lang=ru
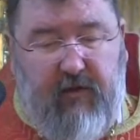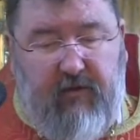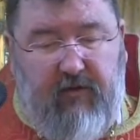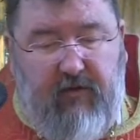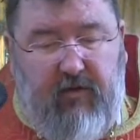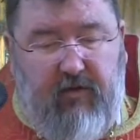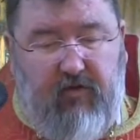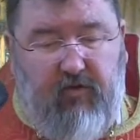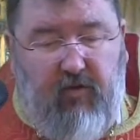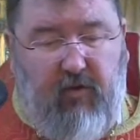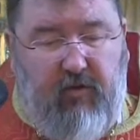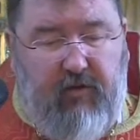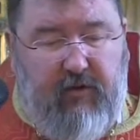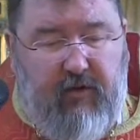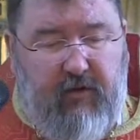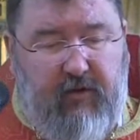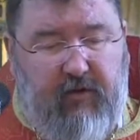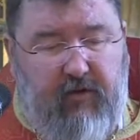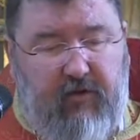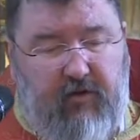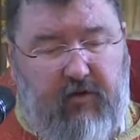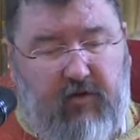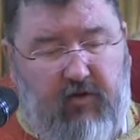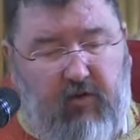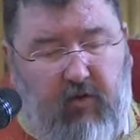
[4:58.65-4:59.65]
не только
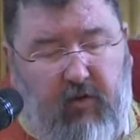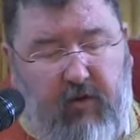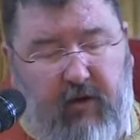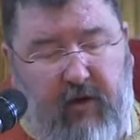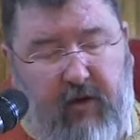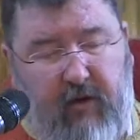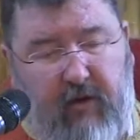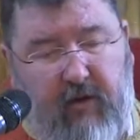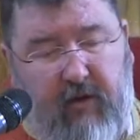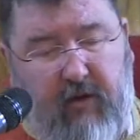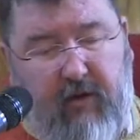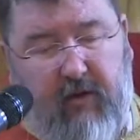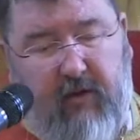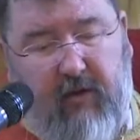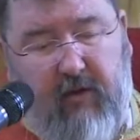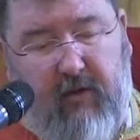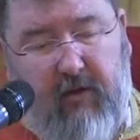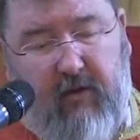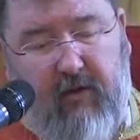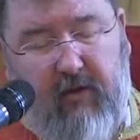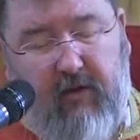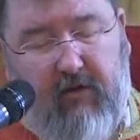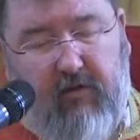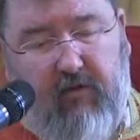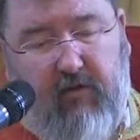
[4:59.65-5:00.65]
к истории,
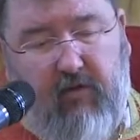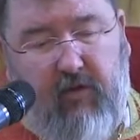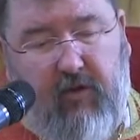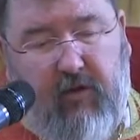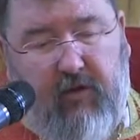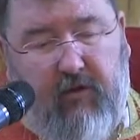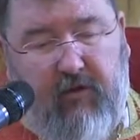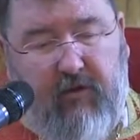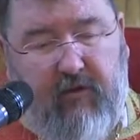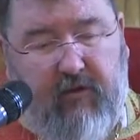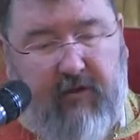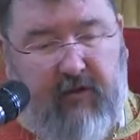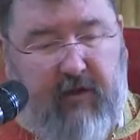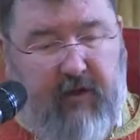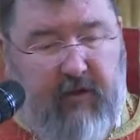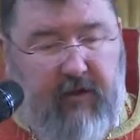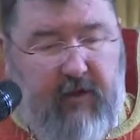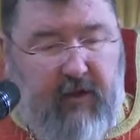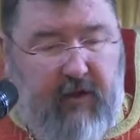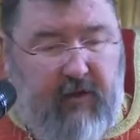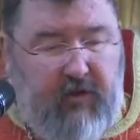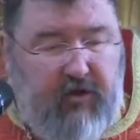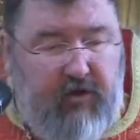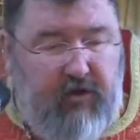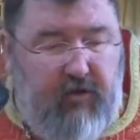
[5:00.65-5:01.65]
но и к
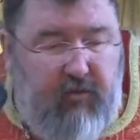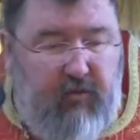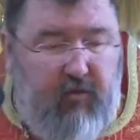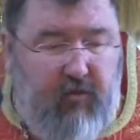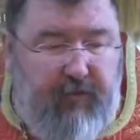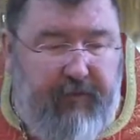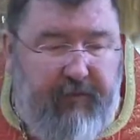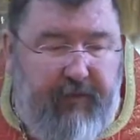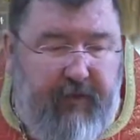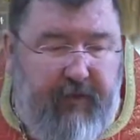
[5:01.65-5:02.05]
настоящему.